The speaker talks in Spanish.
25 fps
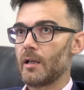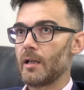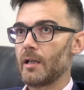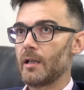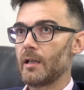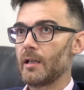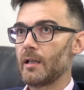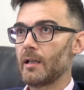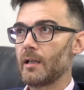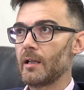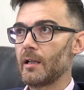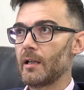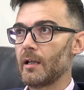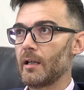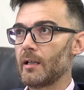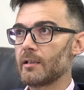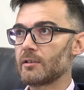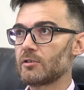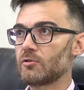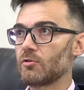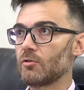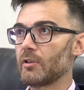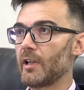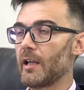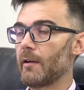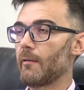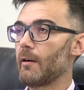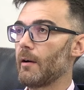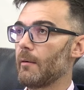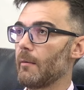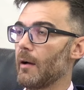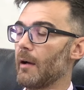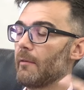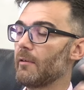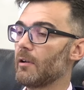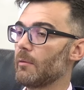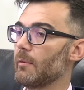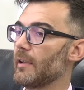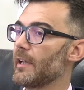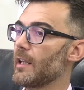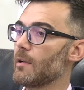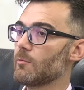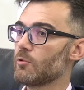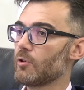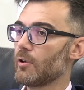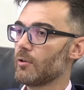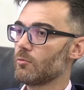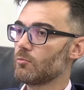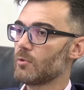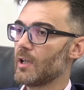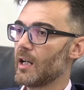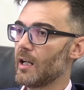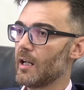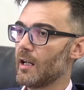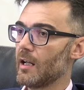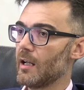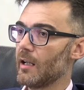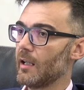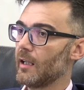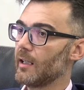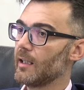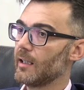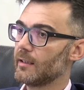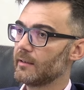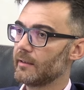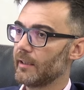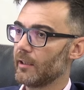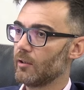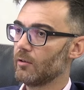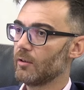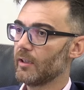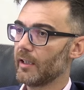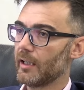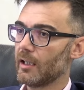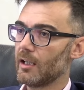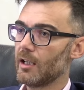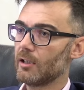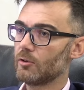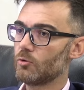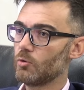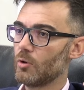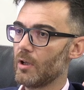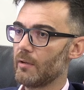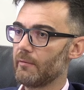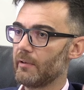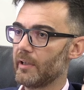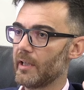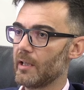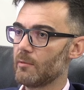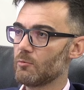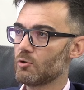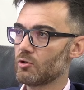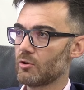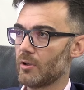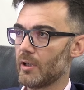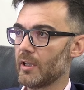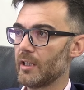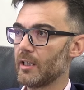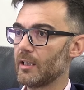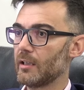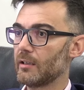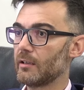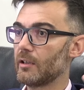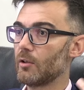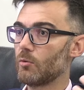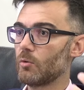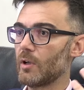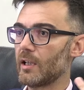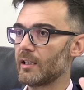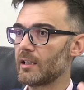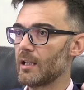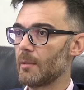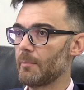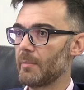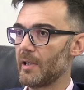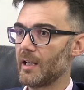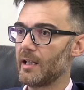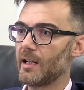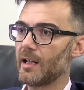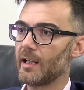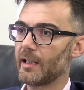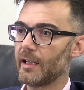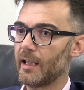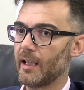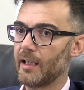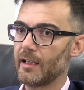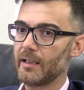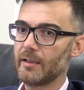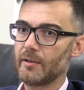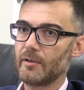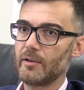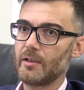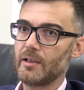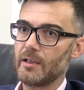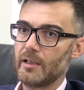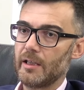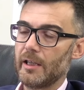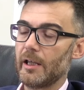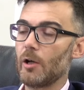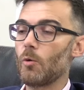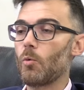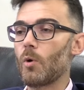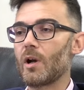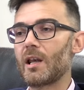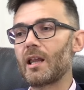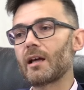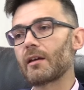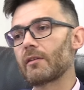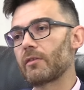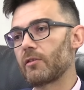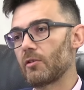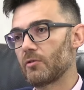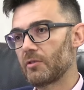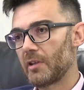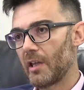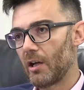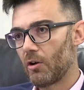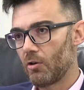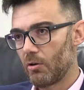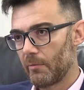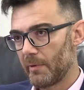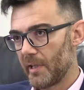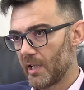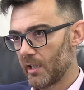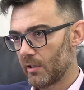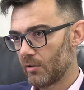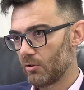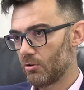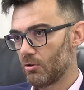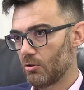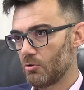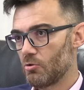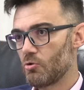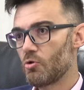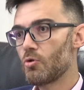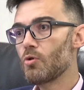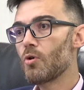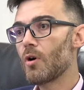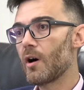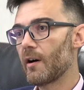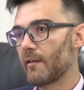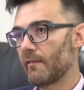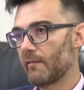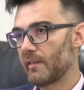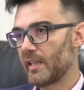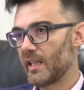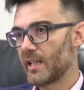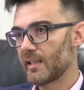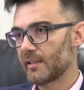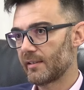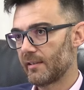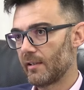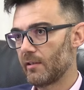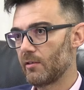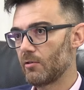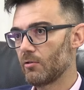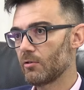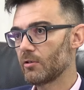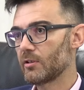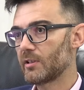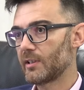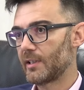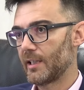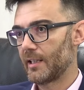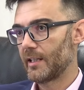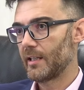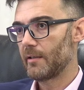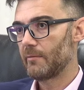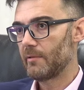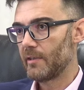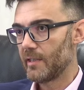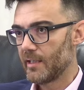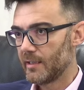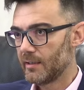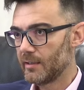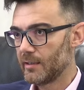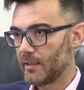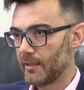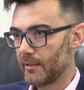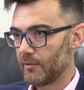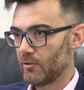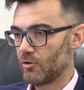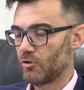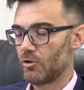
Eh, ¿Esto en qué va? A ver, veníamos de una, en la anterior legislatura veníamos de, de, una etapa en la que igual la acción de gobierno no había sido tan evidente.